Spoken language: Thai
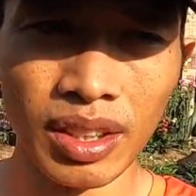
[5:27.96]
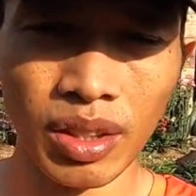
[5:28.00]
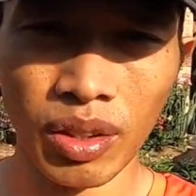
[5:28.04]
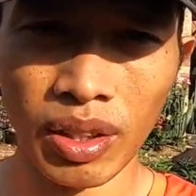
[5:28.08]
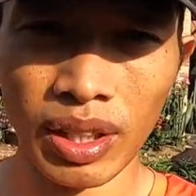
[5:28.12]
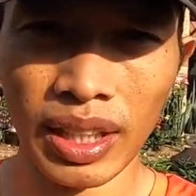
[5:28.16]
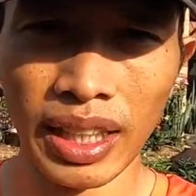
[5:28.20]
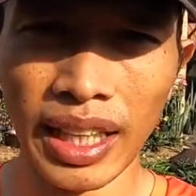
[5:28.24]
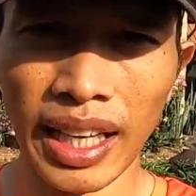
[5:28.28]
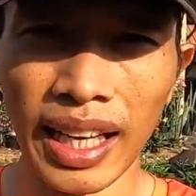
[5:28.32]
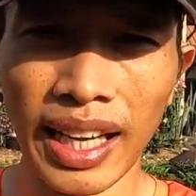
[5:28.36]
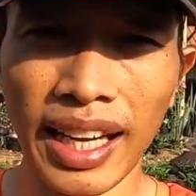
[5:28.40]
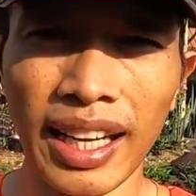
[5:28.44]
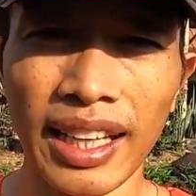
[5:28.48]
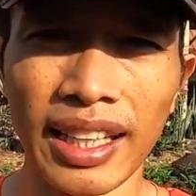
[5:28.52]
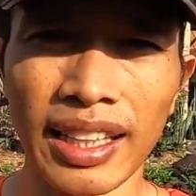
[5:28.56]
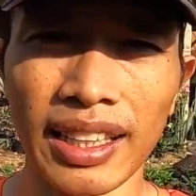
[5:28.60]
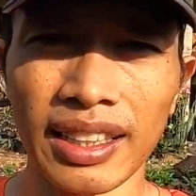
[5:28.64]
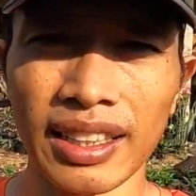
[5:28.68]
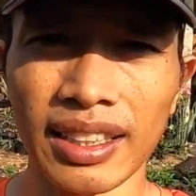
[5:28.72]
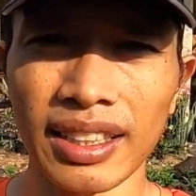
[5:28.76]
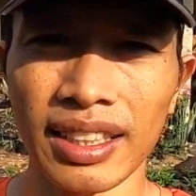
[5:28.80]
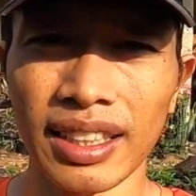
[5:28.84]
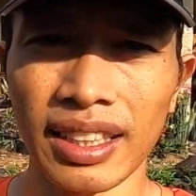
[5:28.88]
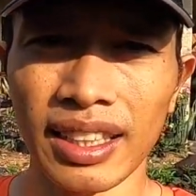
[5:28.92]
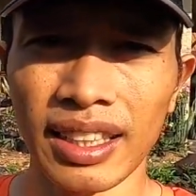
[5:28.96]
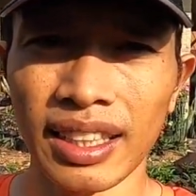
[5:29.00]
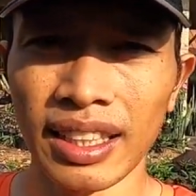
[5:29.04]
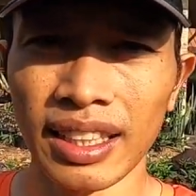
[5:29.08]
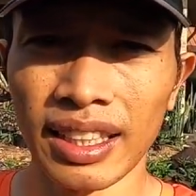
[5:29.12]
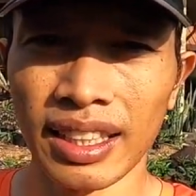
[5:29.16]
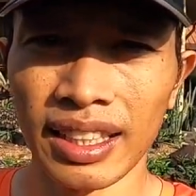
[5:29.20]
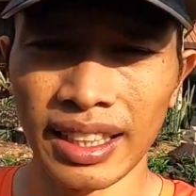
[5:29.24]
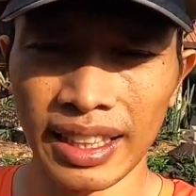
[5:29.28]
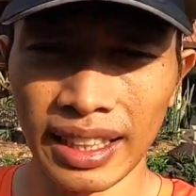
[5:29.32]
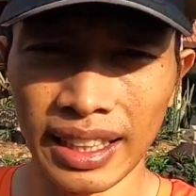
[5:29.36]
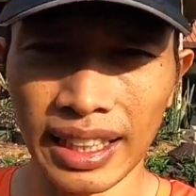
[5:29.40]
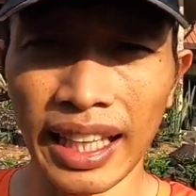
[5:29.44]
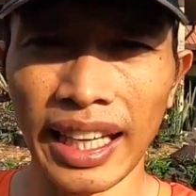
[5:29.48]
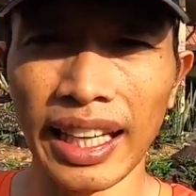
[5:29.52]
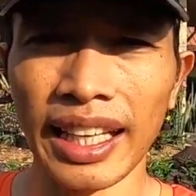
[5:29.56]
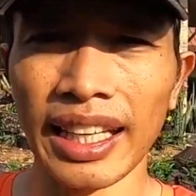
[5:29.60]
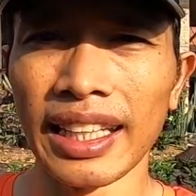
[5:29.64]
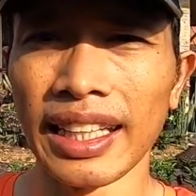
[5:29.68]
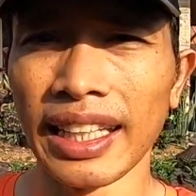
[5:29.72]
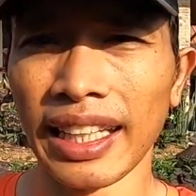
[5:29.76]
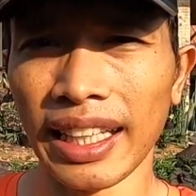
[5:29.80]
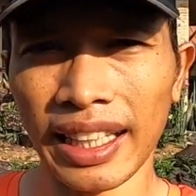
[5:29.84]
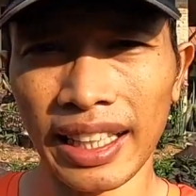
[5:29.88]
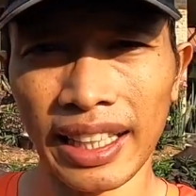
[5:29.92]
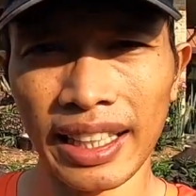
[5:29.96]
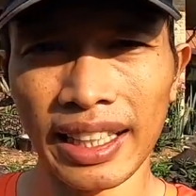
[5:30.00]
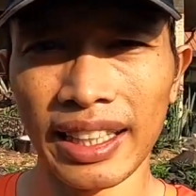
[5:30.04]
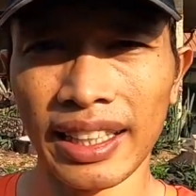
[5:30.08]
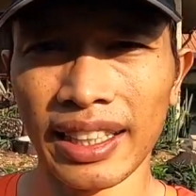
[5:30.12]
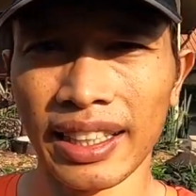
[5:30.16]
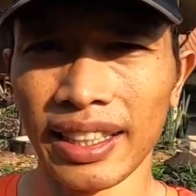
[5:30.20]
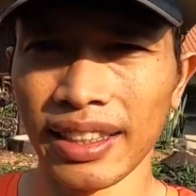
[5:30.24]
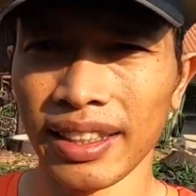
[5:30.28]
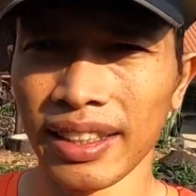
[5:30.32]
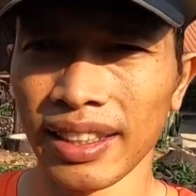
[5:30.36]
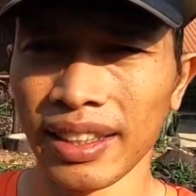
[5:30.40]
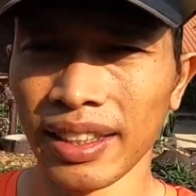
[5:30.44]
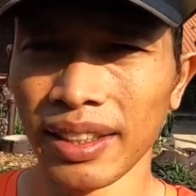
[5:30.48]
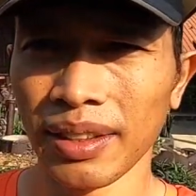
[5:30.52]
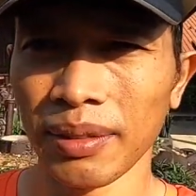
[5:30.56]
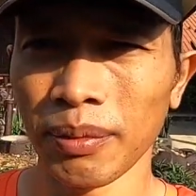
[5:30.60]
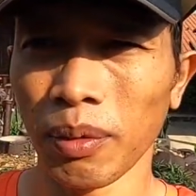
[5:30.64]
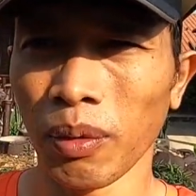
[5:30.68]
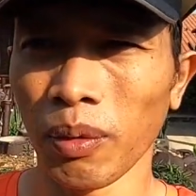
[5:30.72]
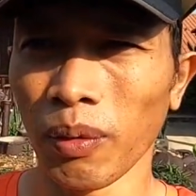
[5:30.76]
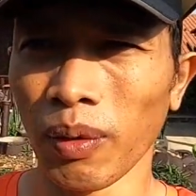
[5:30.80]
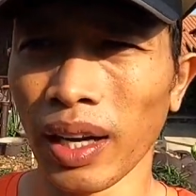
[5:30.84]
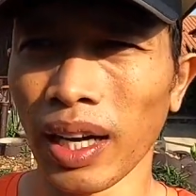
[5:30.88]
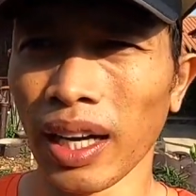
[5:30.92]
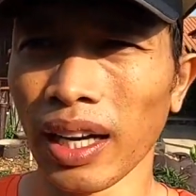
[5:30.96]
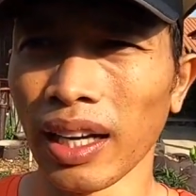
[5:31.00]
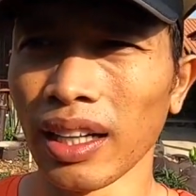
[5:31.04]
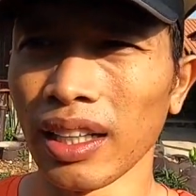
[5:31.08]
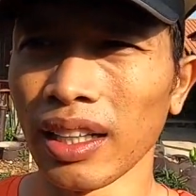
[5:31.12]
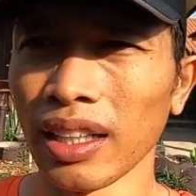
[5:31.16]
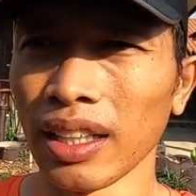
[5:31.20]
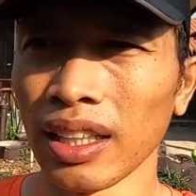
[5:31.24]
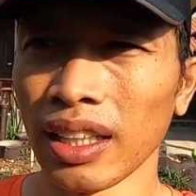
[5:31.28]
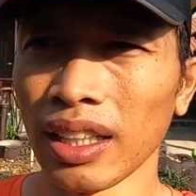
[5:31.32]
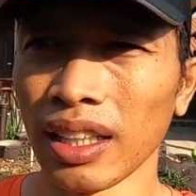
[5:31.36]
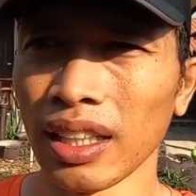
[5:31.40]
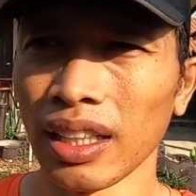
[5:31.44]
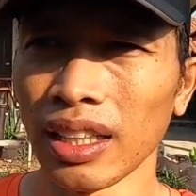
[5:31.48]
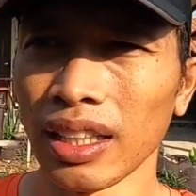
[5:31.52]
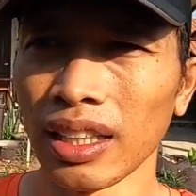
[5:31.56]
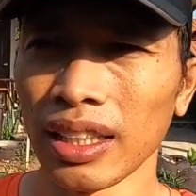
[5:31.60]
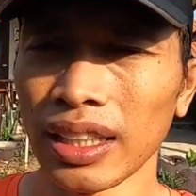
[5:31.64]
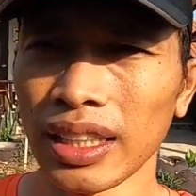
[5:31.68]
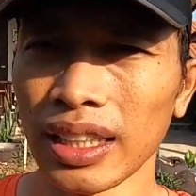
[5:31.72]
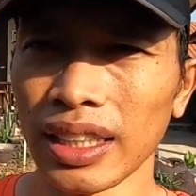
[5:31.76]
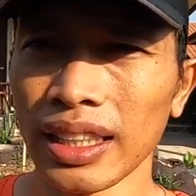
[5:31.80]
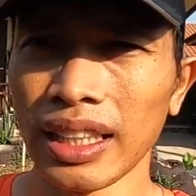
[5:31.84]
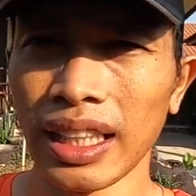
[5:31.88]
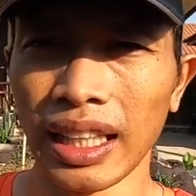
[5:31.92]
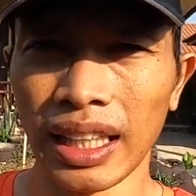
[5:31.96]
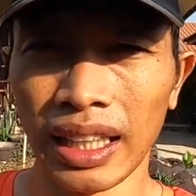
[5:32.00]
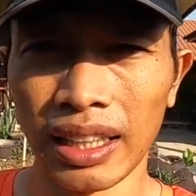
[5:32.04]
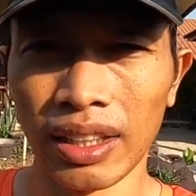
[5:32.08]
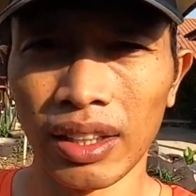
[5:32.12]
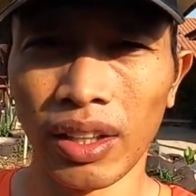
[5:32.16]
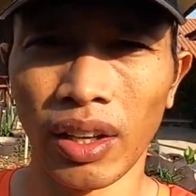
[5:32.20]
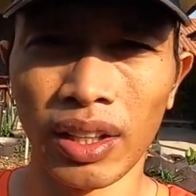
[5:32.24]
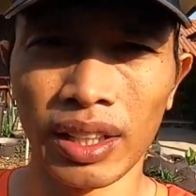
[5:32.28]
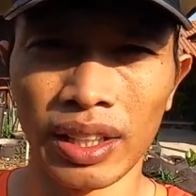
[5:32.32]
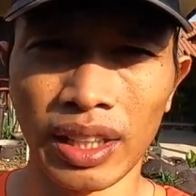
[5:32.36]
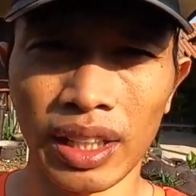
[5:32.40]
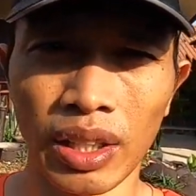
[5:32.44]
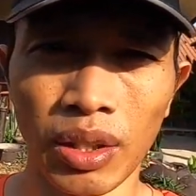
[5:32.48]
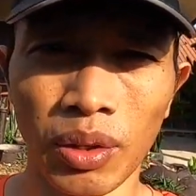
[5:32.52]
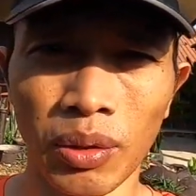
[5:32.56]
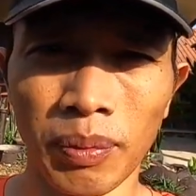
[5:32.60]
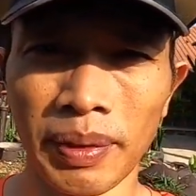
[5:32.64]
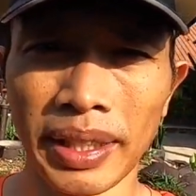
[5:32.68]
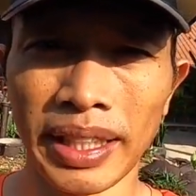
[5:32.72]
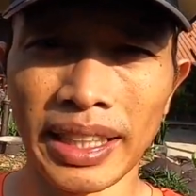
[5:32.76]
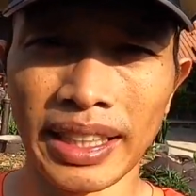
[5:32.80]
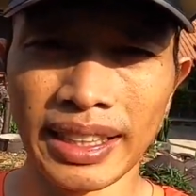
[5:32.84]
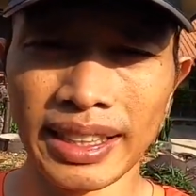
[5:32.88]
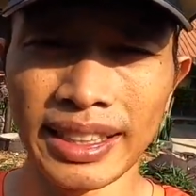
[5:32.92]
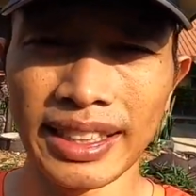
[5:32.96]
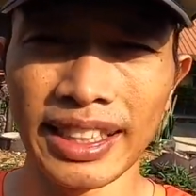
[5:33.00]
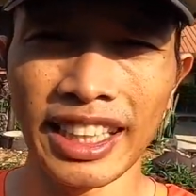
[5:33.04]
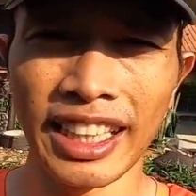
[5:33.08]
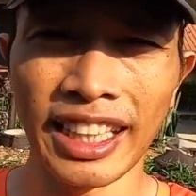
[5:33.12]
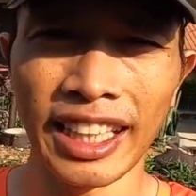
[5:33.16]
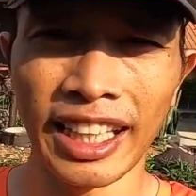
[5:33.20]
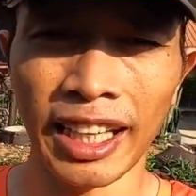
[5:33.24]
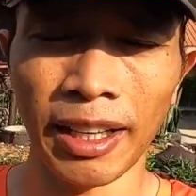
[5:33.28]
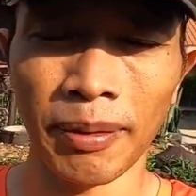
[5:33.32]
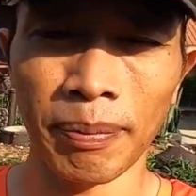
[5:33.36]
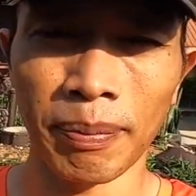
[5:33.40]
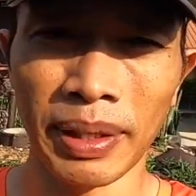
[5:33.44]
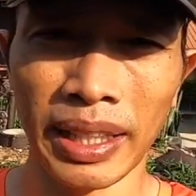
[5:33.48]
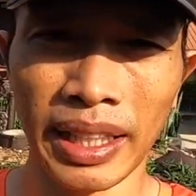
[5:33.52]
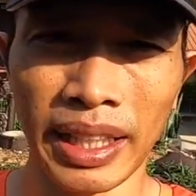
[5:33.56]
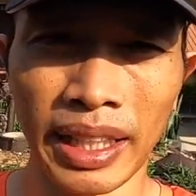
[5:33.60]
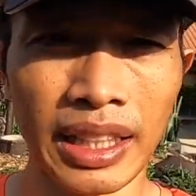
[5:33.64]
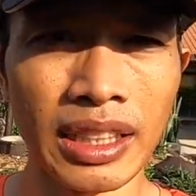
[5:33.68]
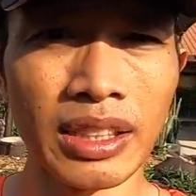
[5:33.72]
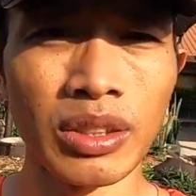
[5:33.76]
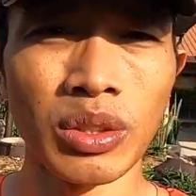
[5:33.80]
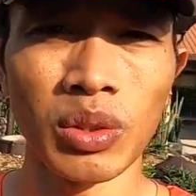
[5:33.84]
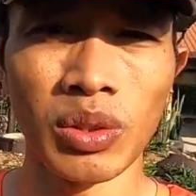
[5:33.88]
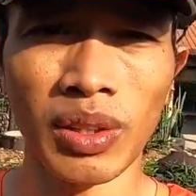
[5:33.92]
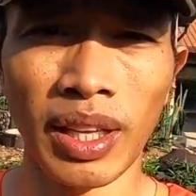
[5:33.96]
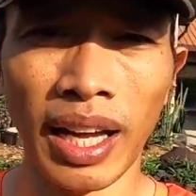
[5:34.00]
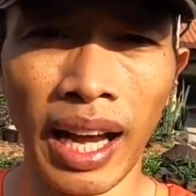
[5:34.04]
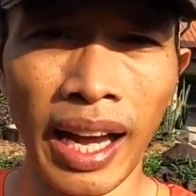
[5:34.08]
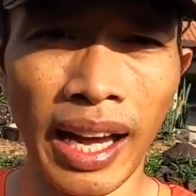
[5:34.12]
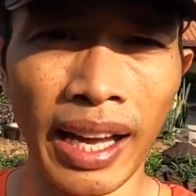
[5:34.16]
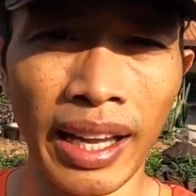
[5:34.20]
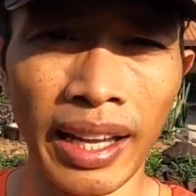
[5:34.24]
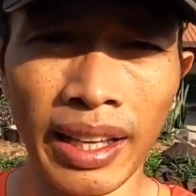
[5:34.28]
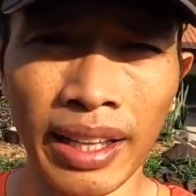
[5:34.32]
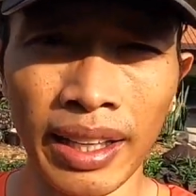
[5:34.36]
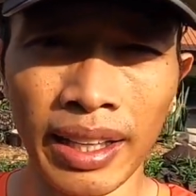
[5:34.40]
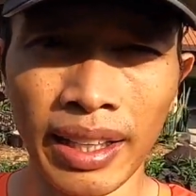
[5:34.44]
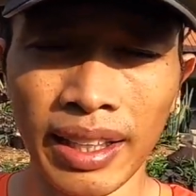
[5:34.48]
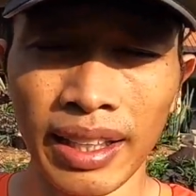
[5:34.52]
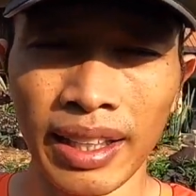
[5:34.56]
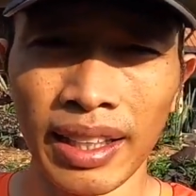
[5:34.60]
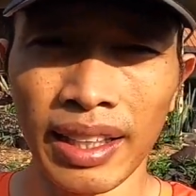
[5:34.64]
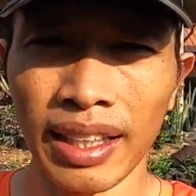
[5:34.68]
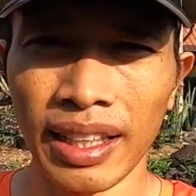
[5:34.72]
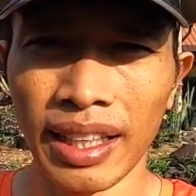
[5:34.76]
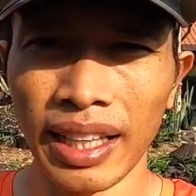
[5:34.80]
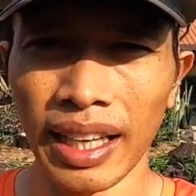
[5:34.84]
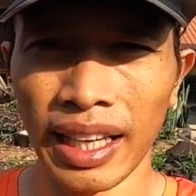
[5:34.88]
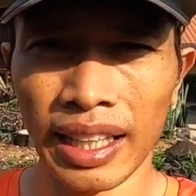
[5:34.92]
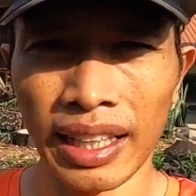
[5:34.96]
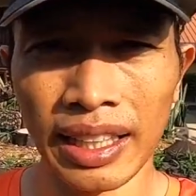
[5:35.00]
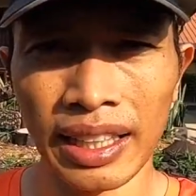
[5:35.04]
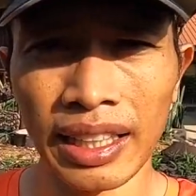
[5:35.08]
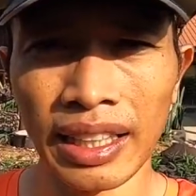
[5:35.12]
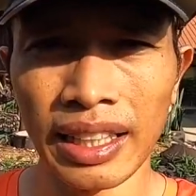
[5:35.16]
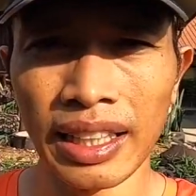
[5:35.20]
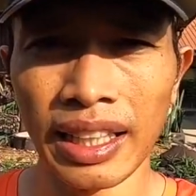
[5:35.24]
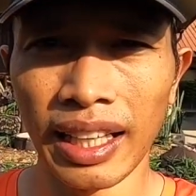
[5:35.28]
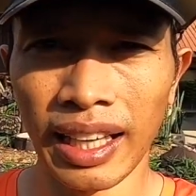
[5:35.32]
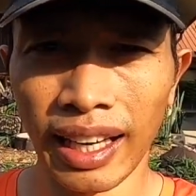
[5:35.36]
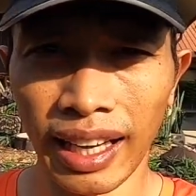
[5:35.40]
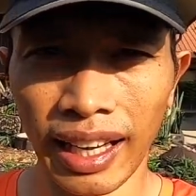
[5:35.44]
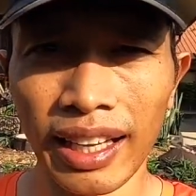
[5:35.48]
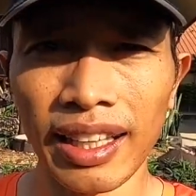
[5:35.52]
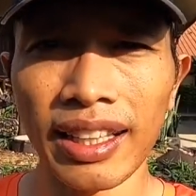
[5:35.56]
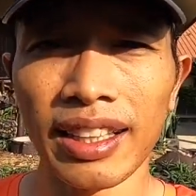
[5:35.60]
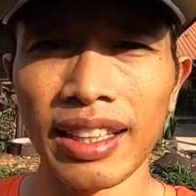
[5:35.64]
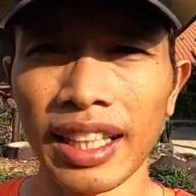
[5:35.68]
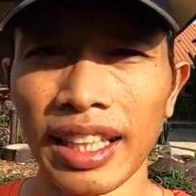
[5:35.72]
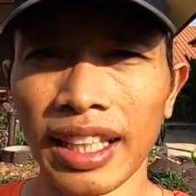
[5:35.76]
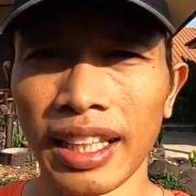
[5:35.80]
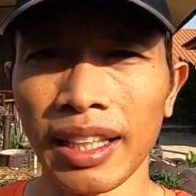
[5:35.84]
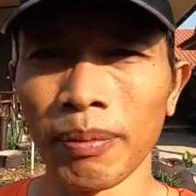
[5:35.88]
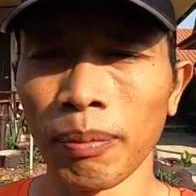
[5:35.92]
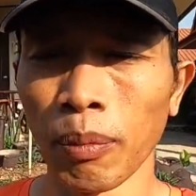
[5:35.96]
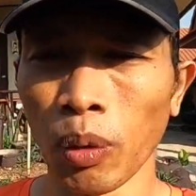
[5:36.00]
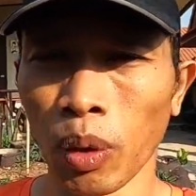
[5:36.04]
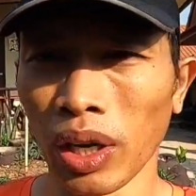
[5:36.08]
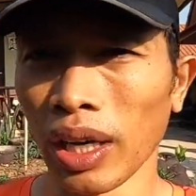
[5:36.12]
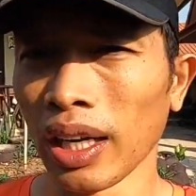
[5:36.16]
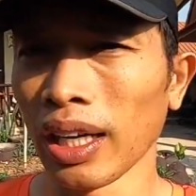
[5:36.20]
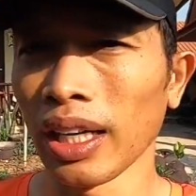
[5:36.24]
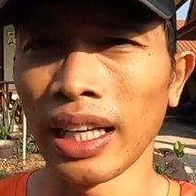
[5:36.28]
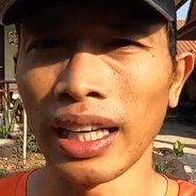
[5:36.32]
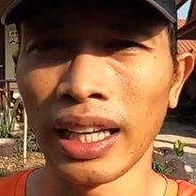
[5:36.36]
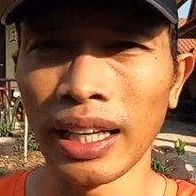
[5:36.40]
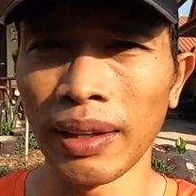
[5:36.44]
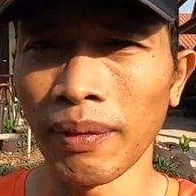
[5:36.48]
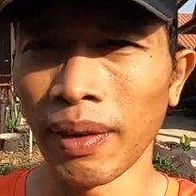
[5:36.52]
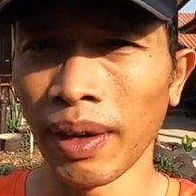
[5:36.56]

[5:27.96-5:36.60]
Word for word: ค่อนข้างเหนื่อยเลย เพราะว่าขึ้นเนินตอนกิโลเมตรที่4นะครับเป็นเนินสุดท้าย อันนี้เนี่ยแหละที่หมดเลย